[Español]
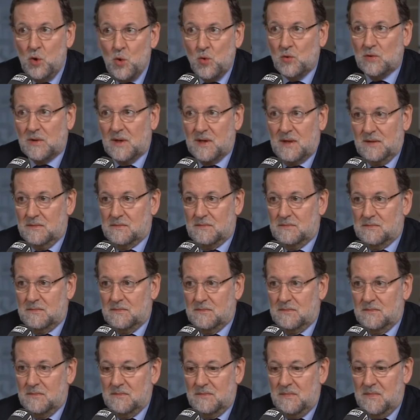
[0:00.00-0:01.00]
nunca,
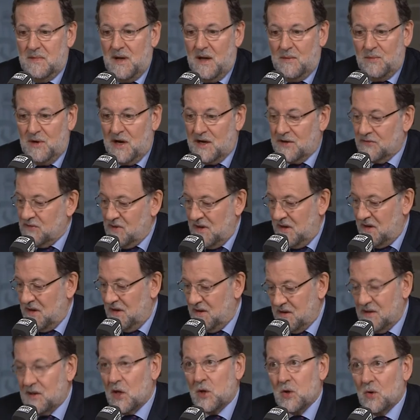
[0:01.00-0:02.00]
hablar
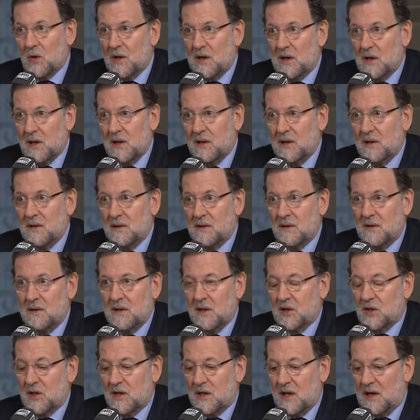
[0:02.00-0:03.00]
de eso que le
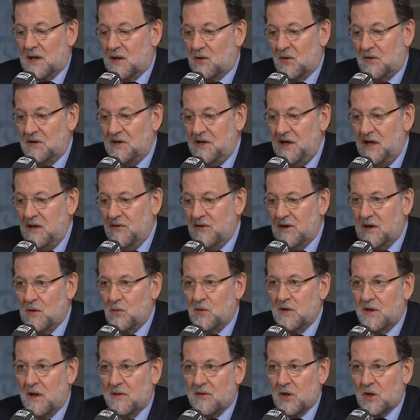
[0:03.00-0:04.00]
he señalado, ni de la
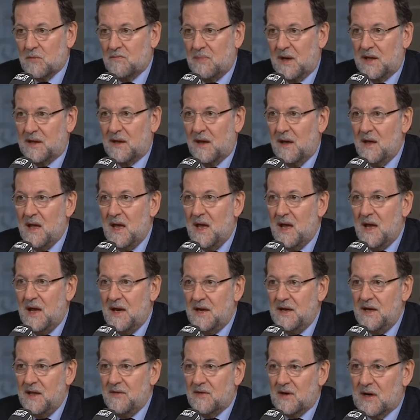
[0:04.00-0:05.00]
unidad de España,
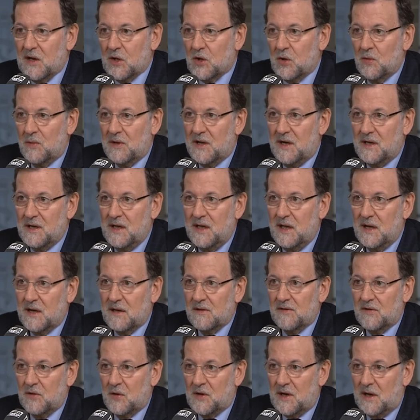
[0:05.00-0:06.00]
ni la soberanía
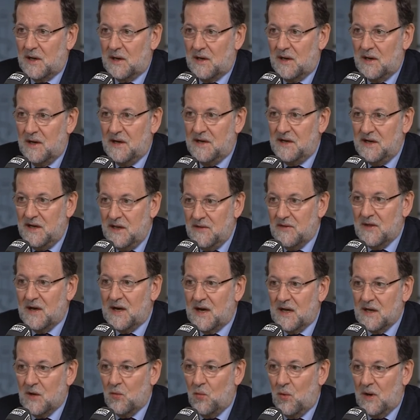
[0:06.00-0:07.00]
nacional, ni de
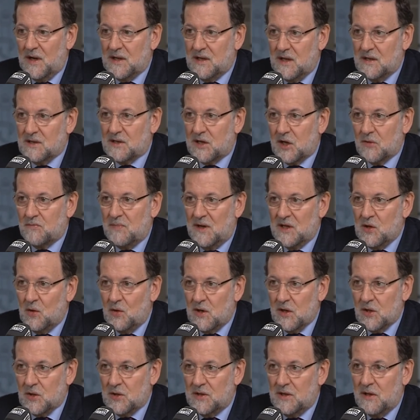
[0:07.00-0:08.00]
la igualdad entre
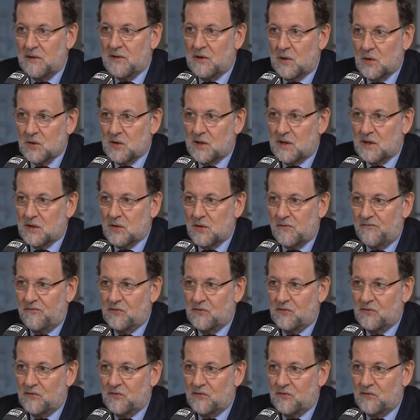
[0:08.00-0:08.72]
españoles, ni de los derechos